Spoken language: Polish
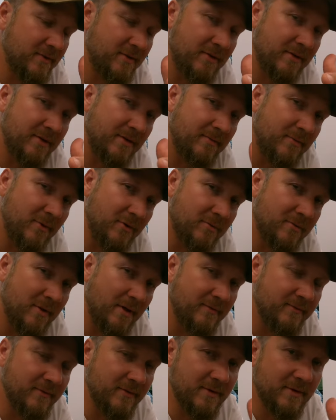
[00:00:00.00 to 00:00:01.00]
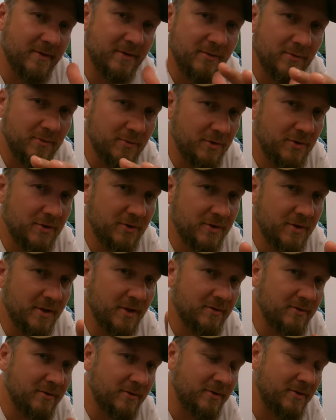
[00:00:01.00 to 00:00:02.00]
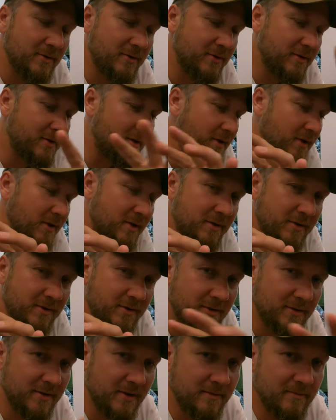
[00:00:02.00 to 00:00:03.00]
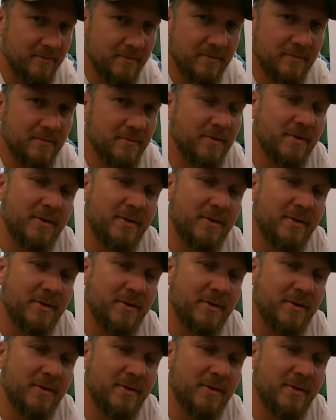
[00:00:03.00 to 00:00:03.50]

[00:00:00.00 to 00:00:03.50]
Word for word: wiecie, tam motławy, ujścia, dojścia, jakieś tam